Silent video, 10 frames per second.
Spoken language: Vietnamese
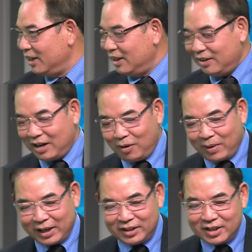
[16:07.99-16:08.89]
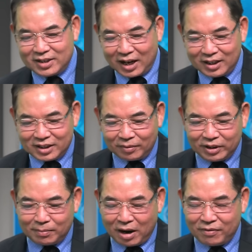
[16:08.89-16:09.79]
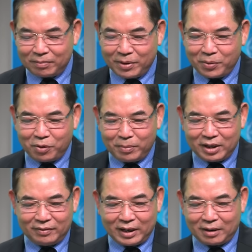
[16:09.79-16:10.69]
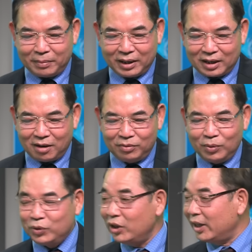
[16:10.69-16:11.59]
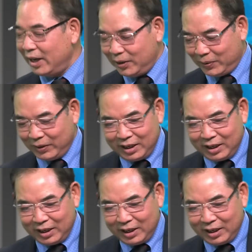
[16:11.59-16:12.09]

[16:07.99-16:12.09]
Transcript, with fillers: Ừ. Và ông hay trích dẫn trong những bài phát biểu của mình và đặc biệt là ông dùng chuyện Kiều.